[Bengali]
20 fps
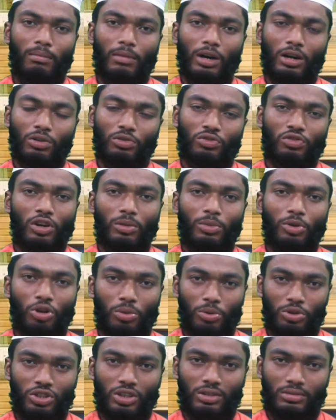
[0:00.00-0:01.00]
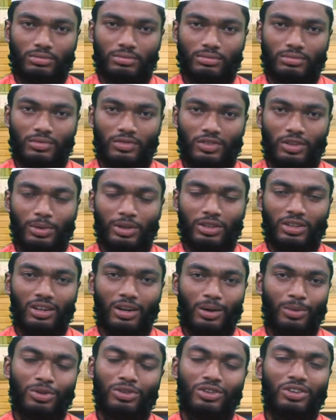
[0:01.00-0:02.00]
মাংসম রমজান যে ব্যক্তি
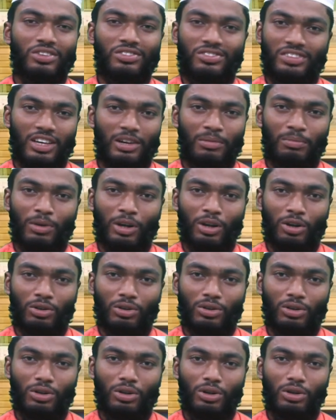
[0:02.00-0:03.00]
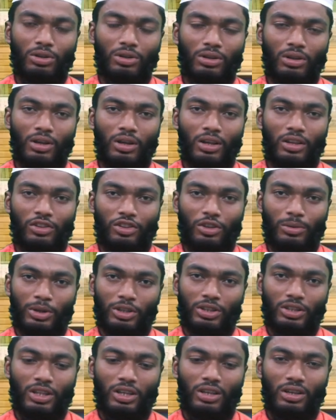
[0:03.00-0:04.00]
রমাজানের সিয়াম পালন করলো যে
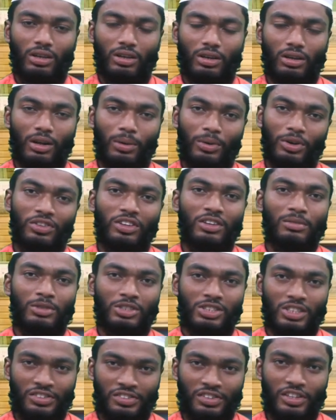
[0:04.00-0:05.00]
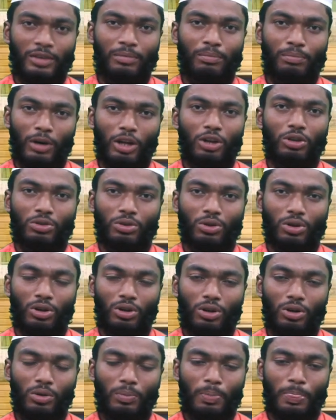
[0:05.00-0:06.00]
ব্যক্তি রমাজান মাসে সিয়াম পালন
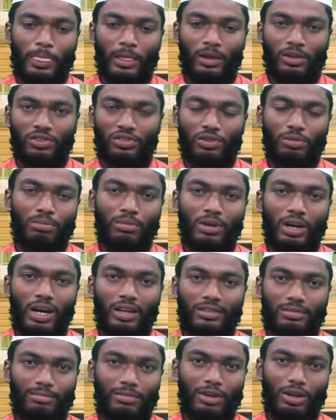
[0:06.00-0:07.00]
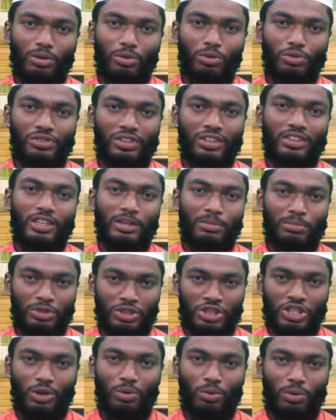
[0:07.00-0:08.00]
করলো সুম্মা আতবাহ
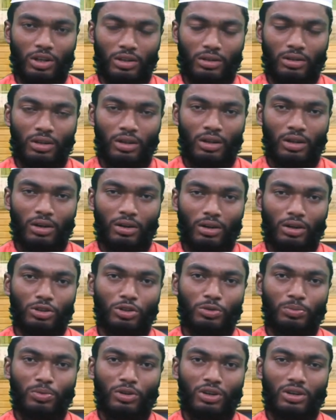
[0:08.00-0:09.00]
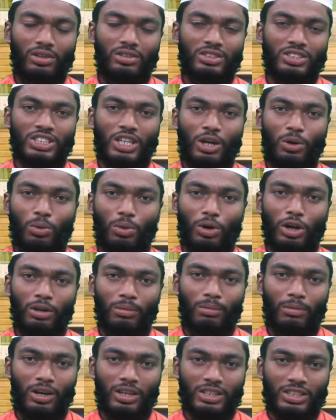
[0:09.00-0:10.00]
সিত্তামিন সাওয়াল অতপর সাওয়াল
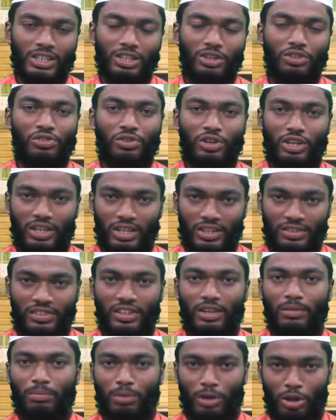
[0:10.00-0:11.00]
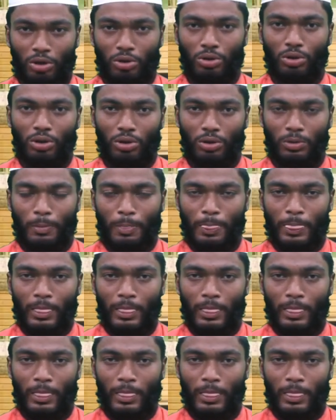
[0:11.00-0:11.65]
মাসের ছয়টা সিয়াম পালন করলো